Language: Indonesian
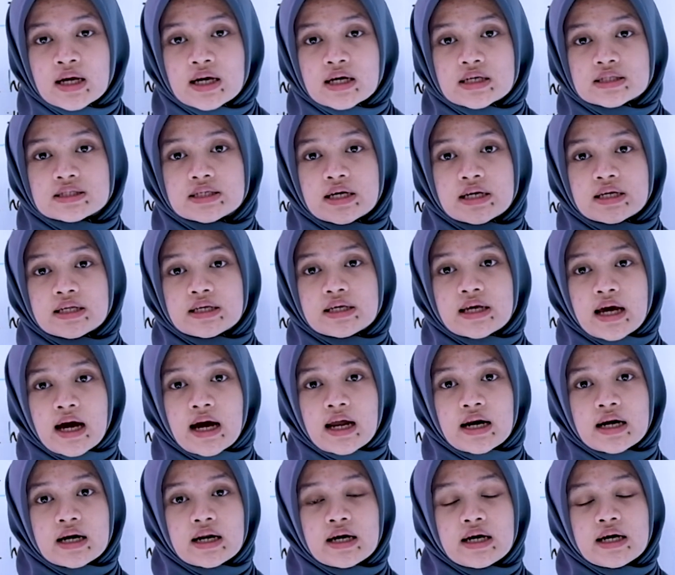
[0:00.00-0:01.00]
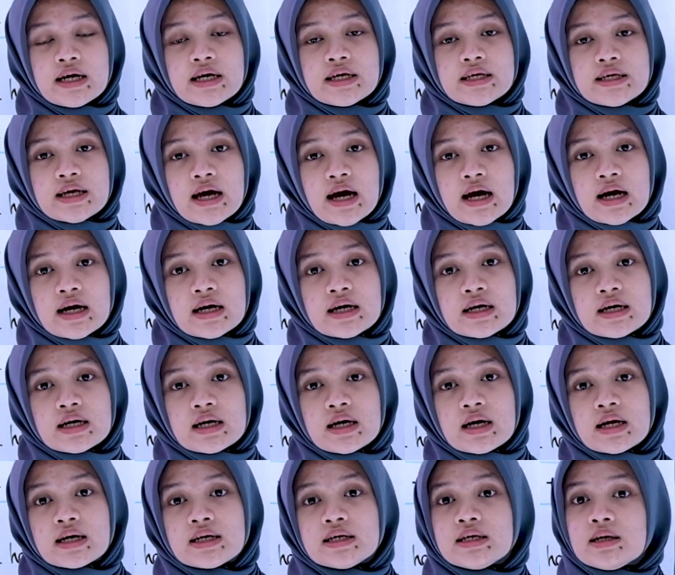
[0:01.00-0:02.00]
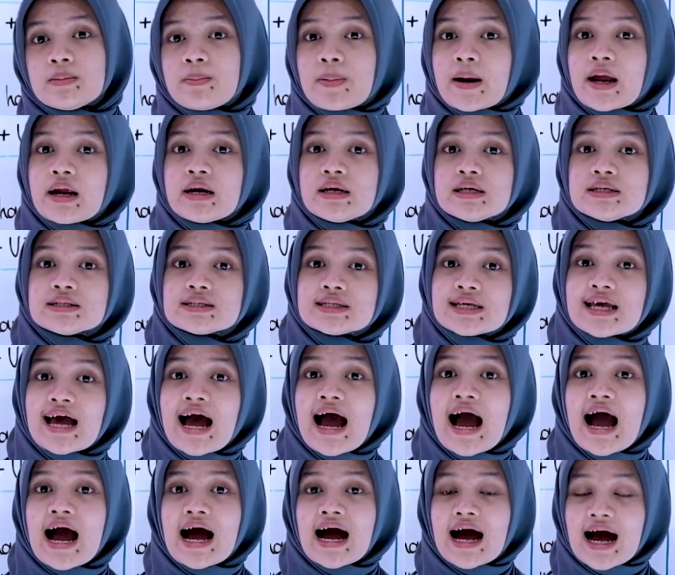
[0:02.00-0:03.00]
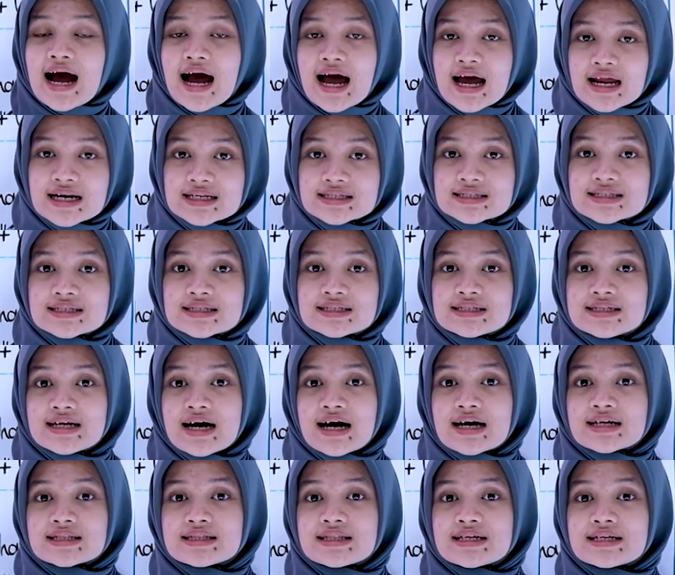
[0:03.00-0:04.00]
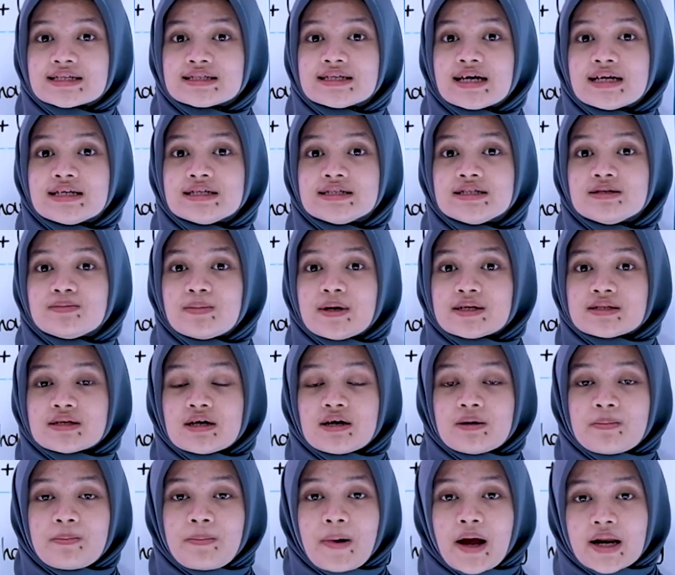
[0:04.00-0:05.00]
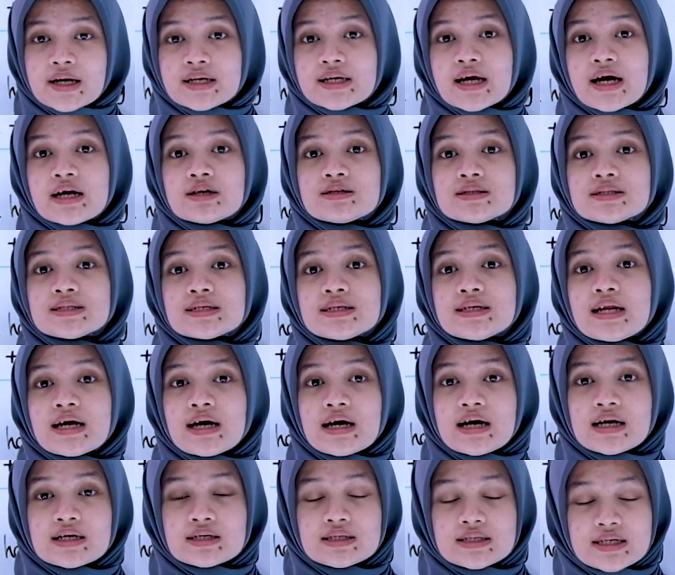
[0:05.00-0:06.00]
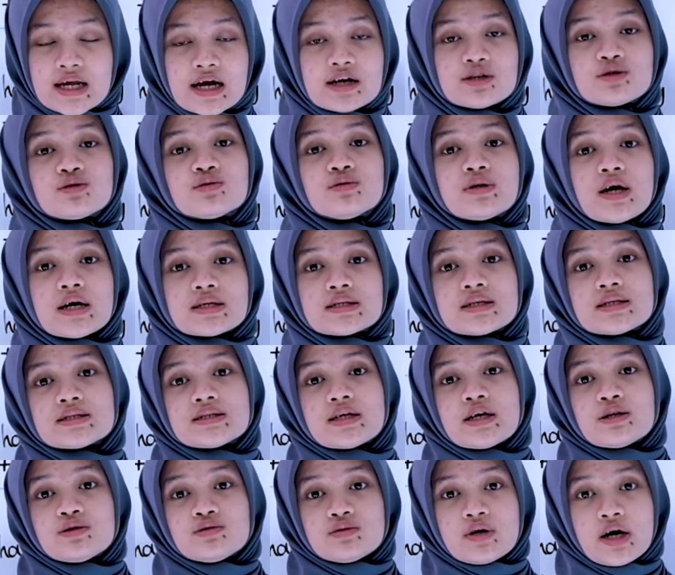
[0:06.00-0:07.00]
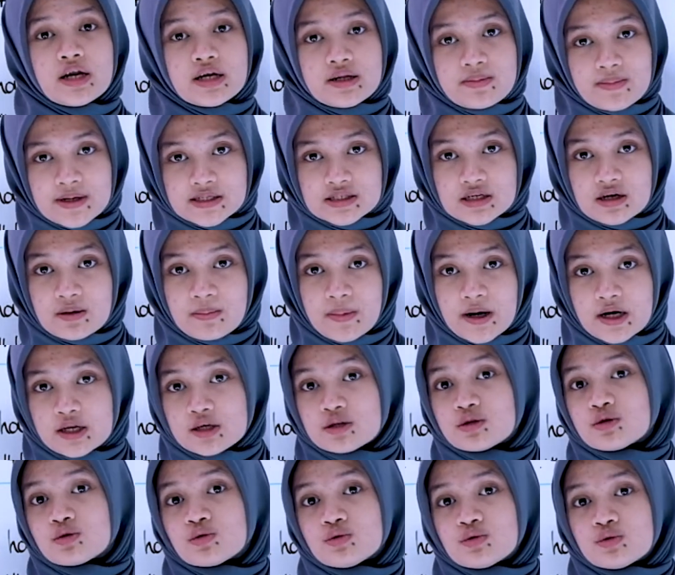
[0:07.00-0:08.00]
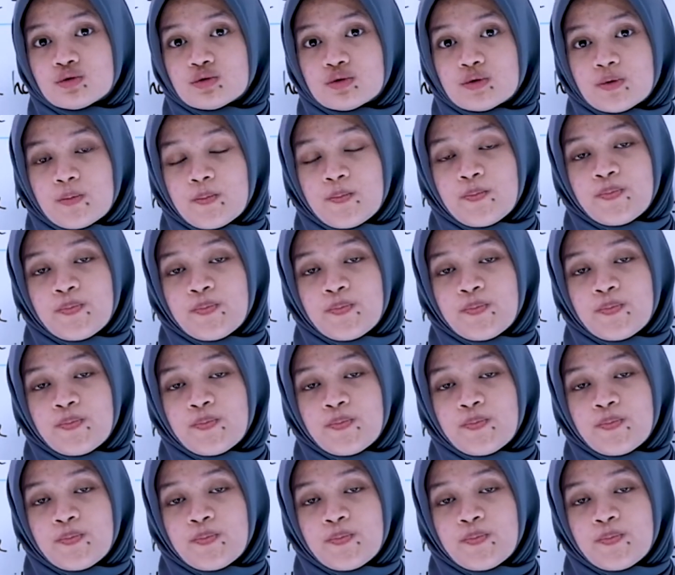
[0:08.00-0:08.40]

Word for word: kejadian yang diprediksi akan sedang terjadi di masa depan dan sedang dan sudah selesai juga di masa depan itu.